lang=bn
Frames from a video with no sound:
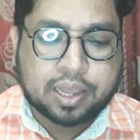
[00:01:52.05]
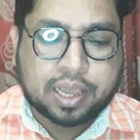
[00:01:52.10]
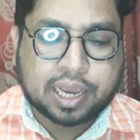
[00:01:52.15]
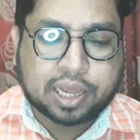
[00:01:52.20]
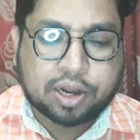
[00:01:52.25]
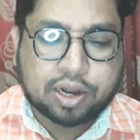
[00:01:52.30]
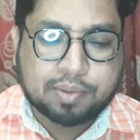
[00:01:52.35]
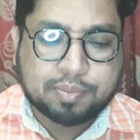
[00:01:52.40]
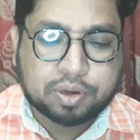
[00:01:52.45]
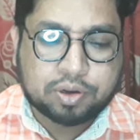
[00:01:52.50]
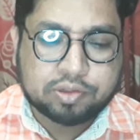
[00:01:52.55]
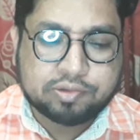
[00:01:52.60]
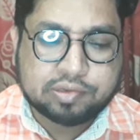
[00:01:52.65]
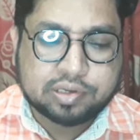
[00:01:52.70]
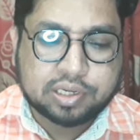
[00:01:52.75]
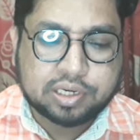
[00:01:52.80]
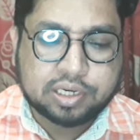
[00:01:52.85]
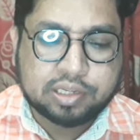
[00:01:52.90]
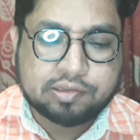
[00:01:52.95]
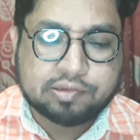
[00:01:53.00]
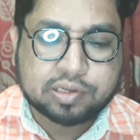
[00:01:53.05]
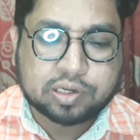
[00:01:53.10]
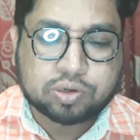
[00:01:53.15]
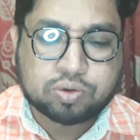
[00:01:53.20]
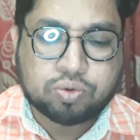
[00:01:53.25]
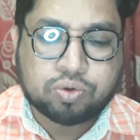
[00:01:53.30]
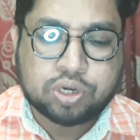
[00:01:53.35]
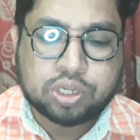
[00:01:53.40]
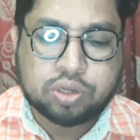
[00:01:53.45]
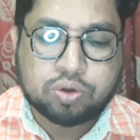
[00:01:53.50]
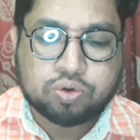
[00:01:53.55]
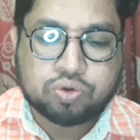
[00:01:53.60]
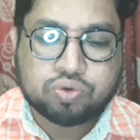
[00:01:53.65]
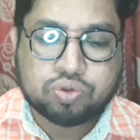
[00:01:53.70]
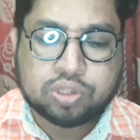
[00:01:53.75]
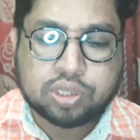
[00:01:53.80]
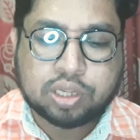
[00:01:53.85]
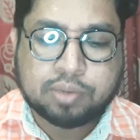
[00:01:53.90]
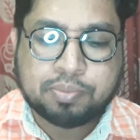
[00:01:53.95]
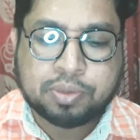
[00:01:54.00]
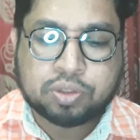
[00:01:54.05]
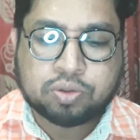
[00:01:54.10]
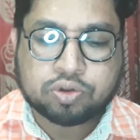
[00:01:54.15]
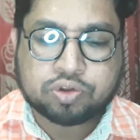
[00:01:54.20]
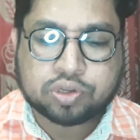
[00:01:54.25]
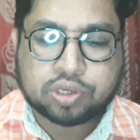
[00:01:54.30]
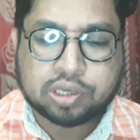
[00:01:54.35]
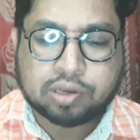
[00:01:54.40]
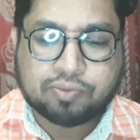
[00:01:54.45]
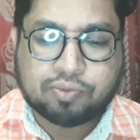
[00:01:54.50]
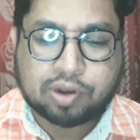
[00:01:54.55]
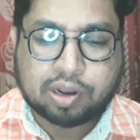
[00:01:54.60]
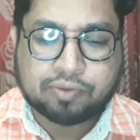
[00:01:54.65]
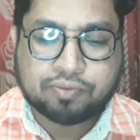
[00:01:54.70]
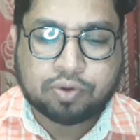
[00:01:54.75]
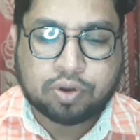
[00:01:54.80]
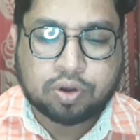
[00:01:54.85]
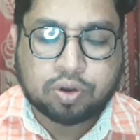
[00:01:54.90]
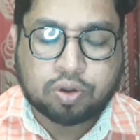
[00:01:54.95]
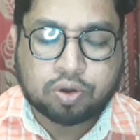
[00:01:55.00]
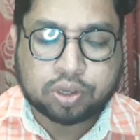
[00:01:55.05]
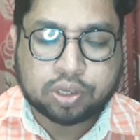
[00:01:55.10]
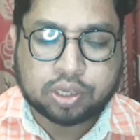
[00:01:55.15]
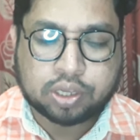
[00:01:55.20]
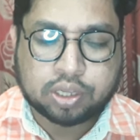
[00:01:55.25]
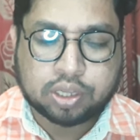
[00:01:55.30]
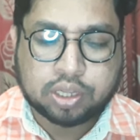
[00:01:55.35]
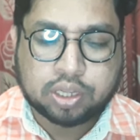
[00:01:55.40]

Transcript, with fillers: এগারো নম্বর হচ্ছে নিচের কোনটি ওষুধের মিথস্ক্রিয় ফলাফল নয়